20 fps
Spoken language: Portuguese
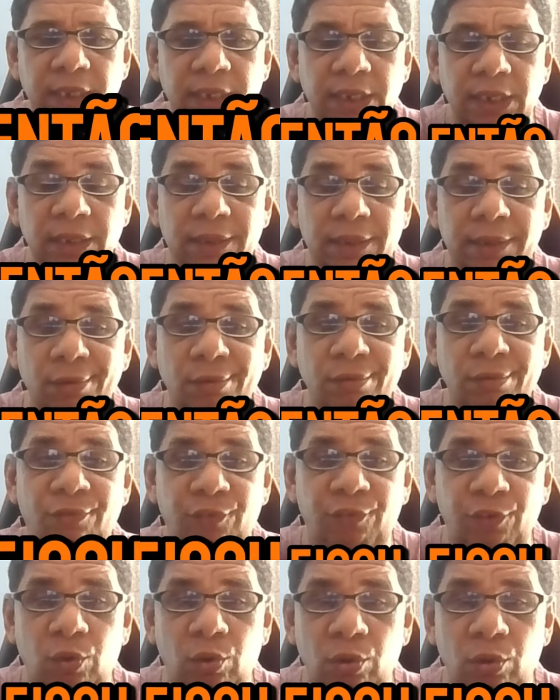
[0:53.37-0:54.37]
Então
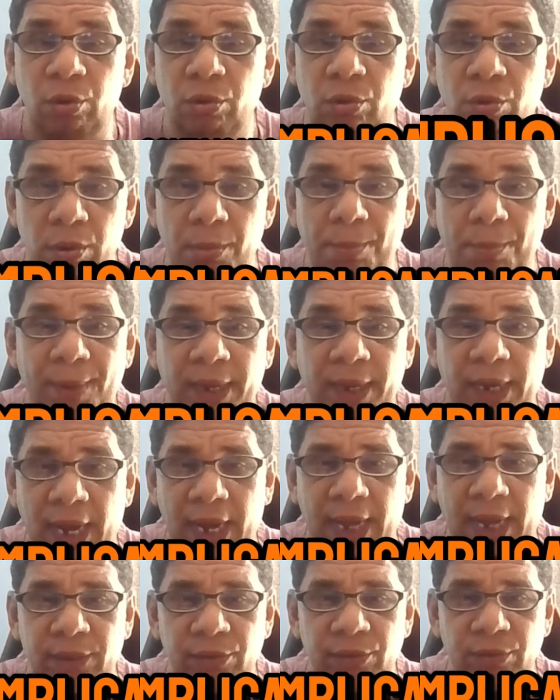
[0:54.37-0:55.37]
ficou
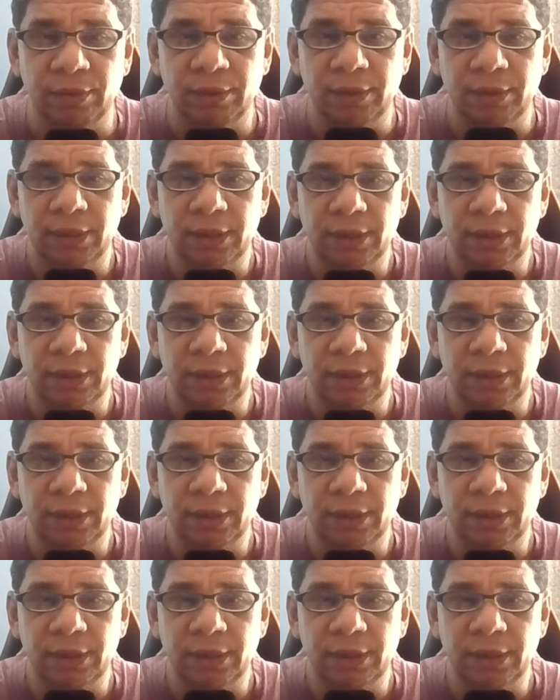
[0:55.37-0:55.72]
complicado.